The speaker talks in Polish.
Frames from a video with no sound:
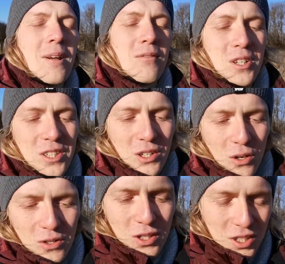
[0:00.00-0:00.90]
właśnie
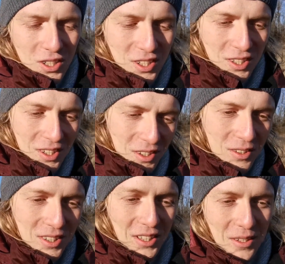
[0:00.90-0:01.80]
kończyć e,
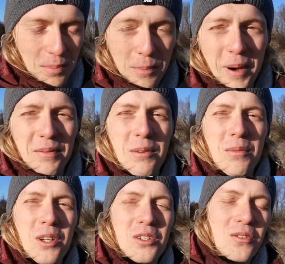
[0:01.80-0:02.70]
ostatnie poprawki
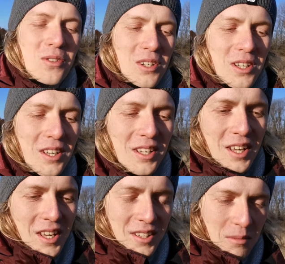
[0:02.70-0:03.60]
mojej książki.
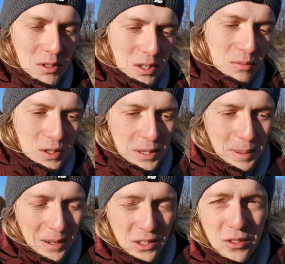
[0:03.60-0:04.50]
Tam jeszcze muszę
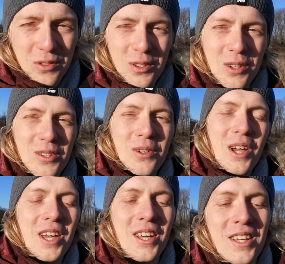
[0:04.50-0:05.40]
sprawdzić, czy wszystko jest ok.
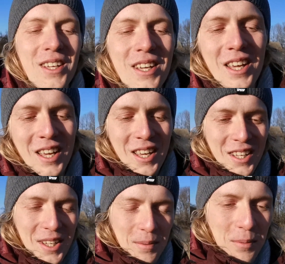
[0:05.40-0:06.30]

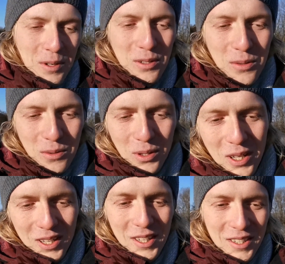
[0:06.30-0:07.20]
I po prostu
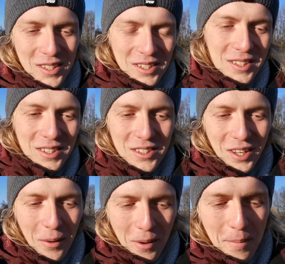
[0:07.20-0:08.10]
e,
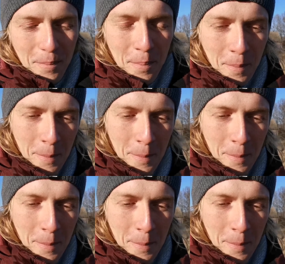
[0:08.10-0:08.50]
chciałem